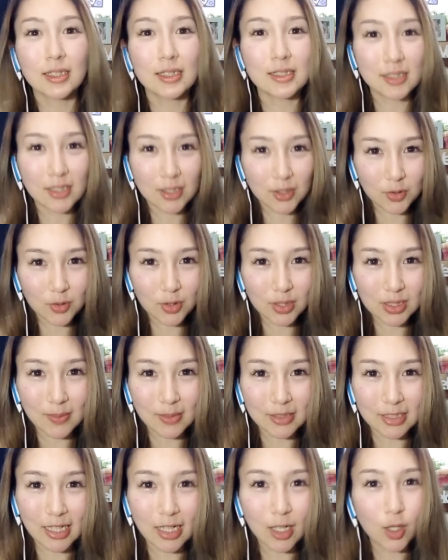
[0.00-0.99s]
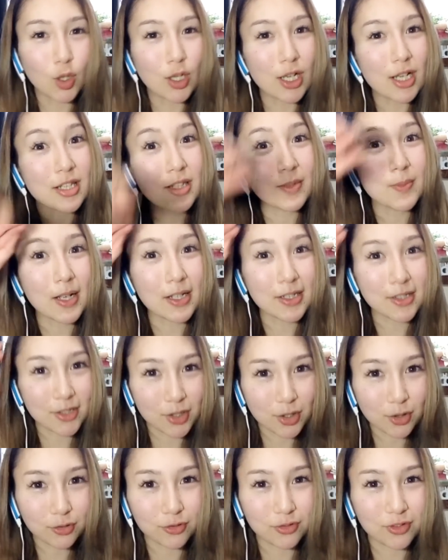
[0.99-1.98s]
次の動画でまたお会いしま
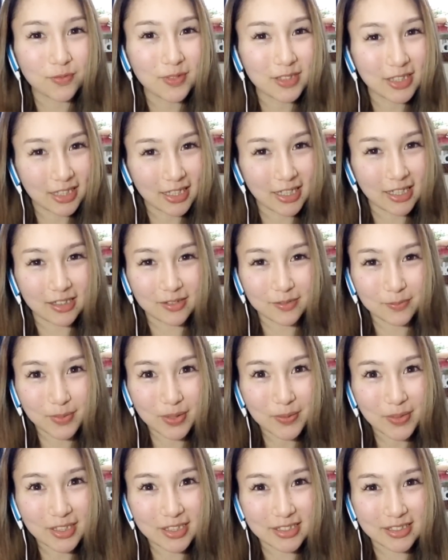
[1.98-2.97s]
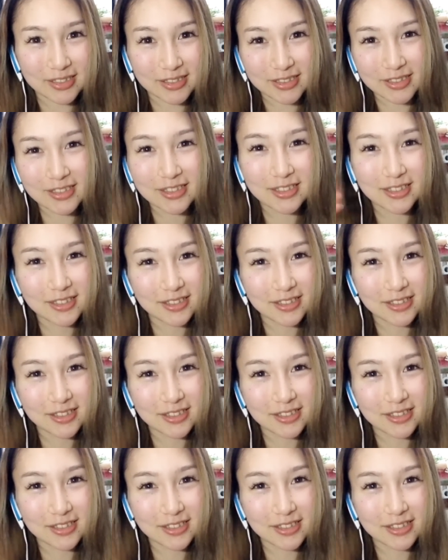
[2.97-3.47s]
しょうまたねバイバイ